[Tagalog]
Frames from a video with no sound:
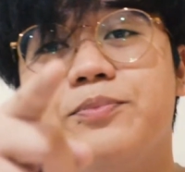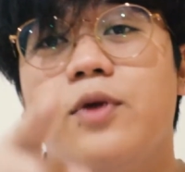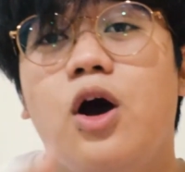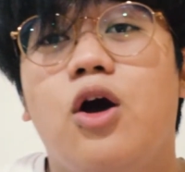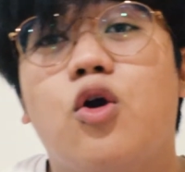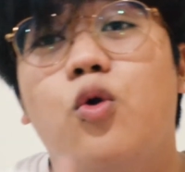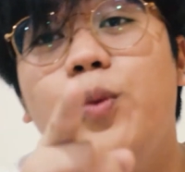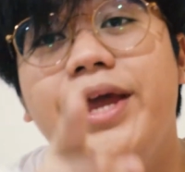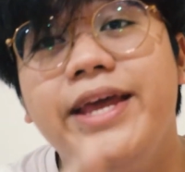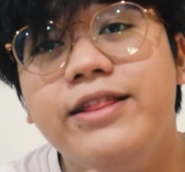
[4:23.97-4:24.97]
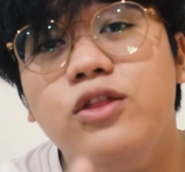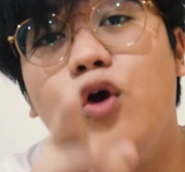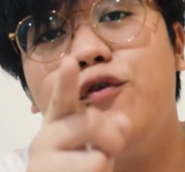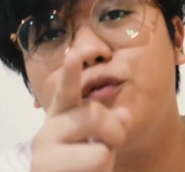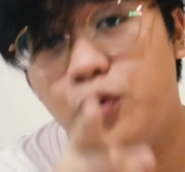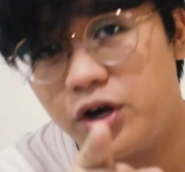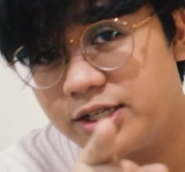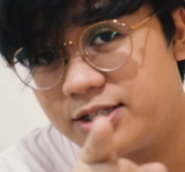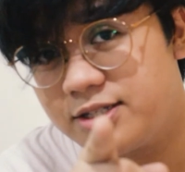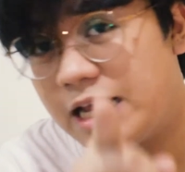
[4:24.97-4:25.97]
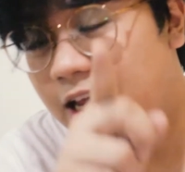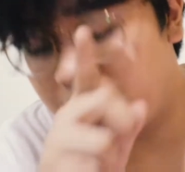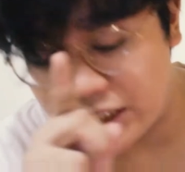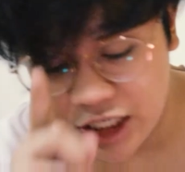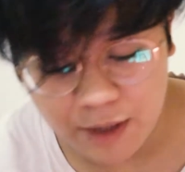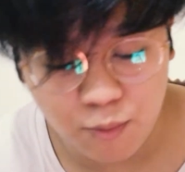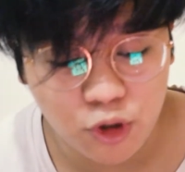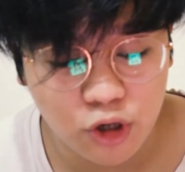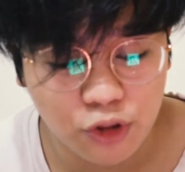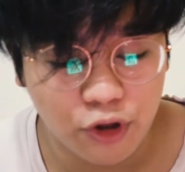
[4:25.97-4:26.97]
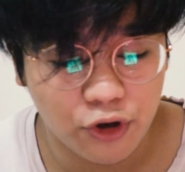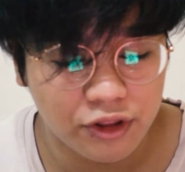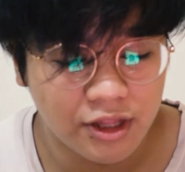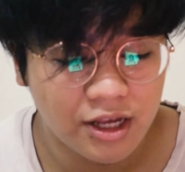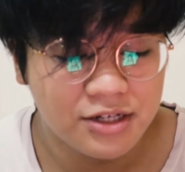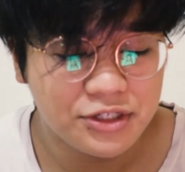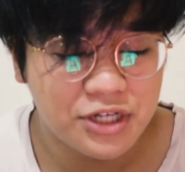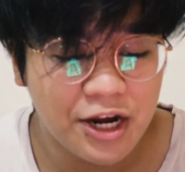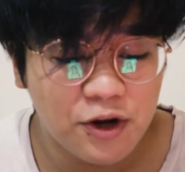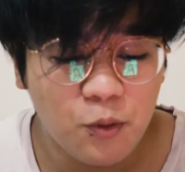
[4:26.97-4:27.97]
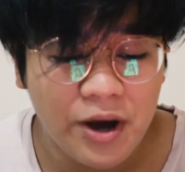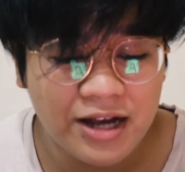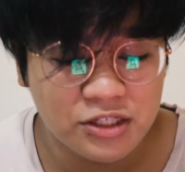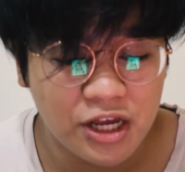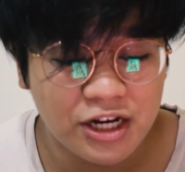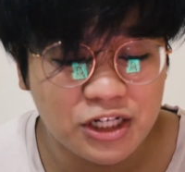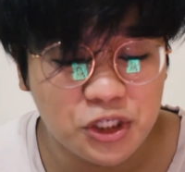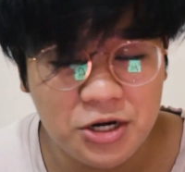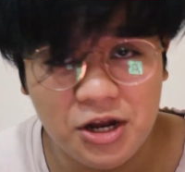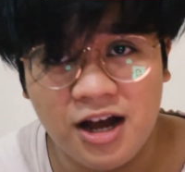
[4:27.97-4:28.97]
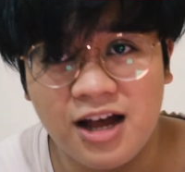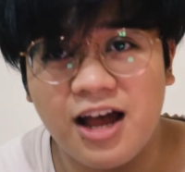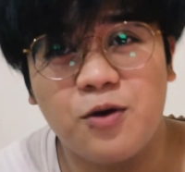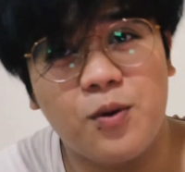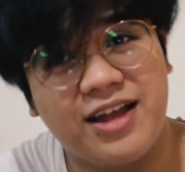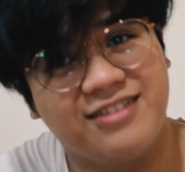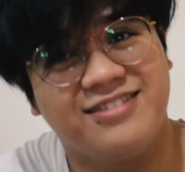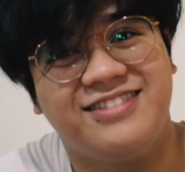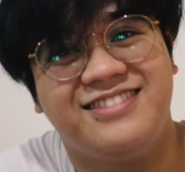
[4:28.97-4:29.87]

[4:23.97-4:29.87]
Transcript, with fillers: Oh, Queen of Words. Hindi siya nabulol doon. Siya nawasa na siya ng uh, I want.